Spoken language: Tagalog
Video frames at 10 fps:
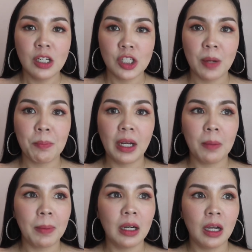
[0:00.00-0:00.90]
syempre
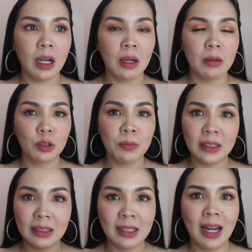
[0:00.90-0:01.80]
kapag uh,
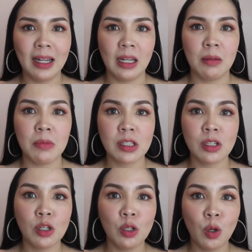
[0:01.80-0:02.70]
tumatanda ka na, mas
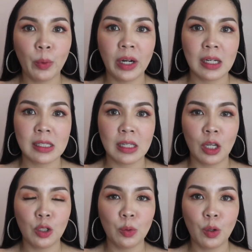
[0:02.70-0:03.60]
nalulower
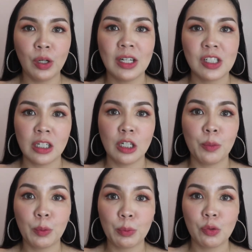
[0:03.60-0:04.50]
kasi yung collagen
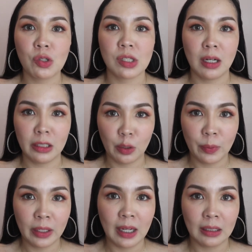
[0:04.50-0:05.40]
na produce ng
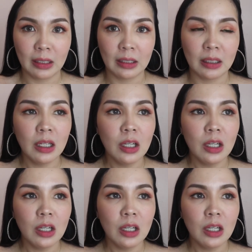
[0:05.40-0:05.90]
katawan natin.